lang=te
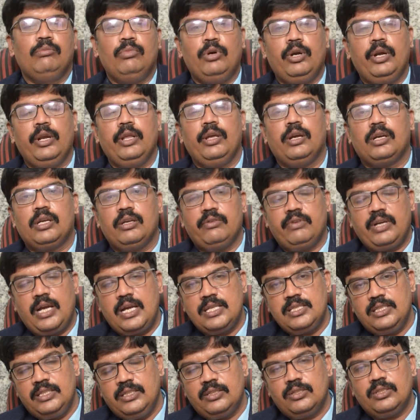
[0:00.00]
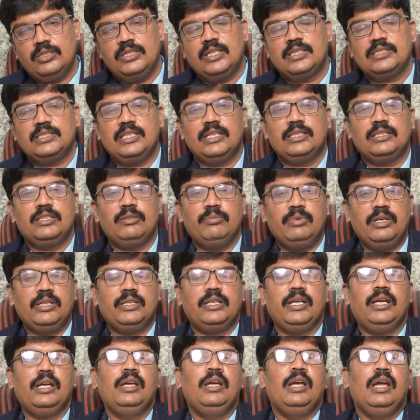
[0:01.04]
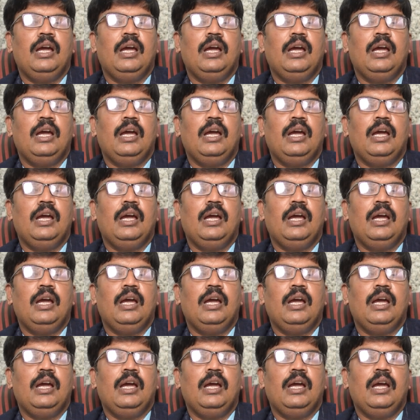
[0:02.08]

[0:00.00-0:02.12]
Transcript: బాడీ యొక్క వ్యాధి నిరోధక శక్తి బట్టే